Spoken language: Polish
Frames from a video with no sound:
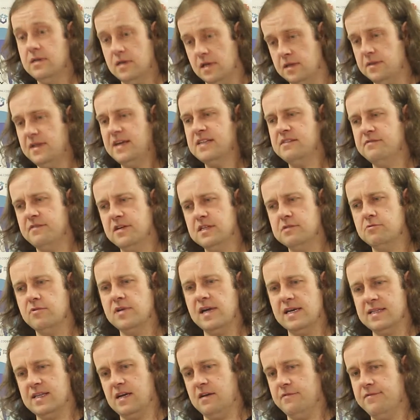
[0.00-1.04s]
Nazwa jest tutaj
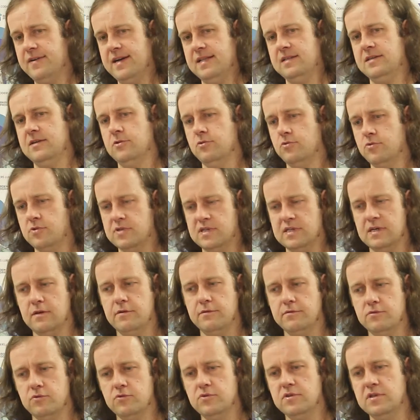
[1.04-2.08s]
adekwatna. To,
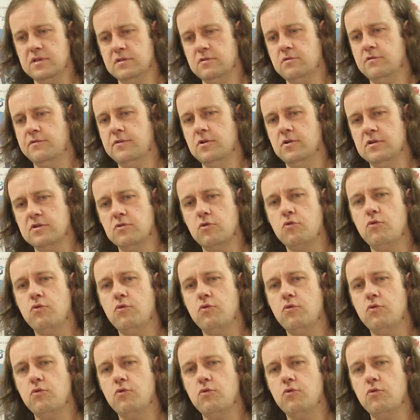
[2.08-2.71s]
to wygląda